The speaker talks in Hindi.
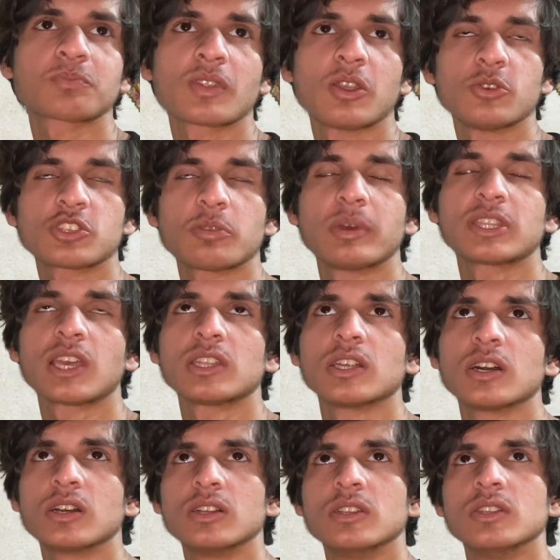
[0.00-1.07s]
उसके बाद क्या
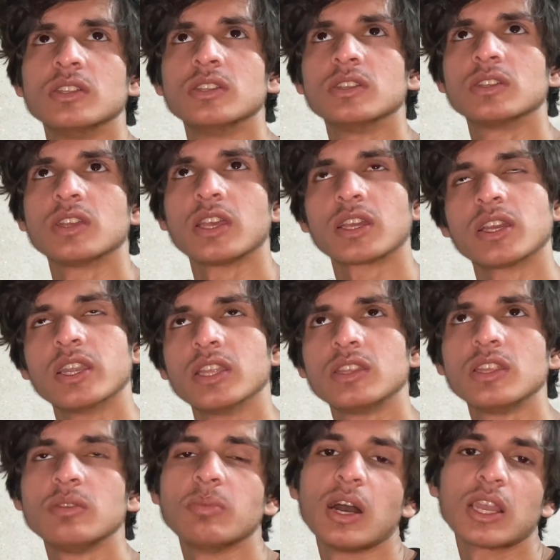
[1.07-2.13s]
था एक घड़ी
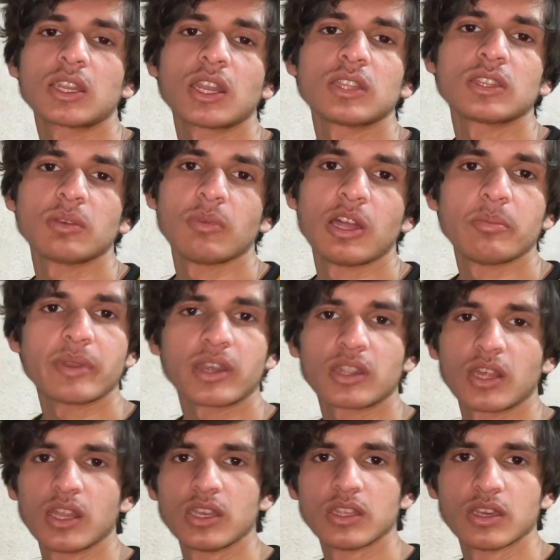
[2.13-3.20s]
थी बाल कटाने थे बाल में
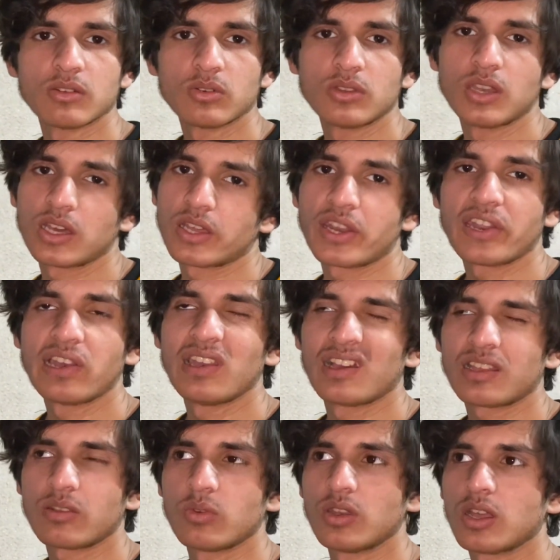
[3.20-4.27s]
कटा लिया वो लग रहे हैं लग
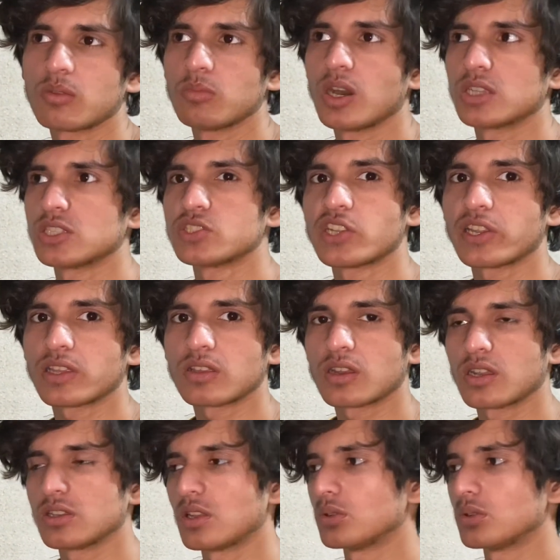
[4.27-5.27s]
रहे वो अलग बात है सेटिंग कराने थी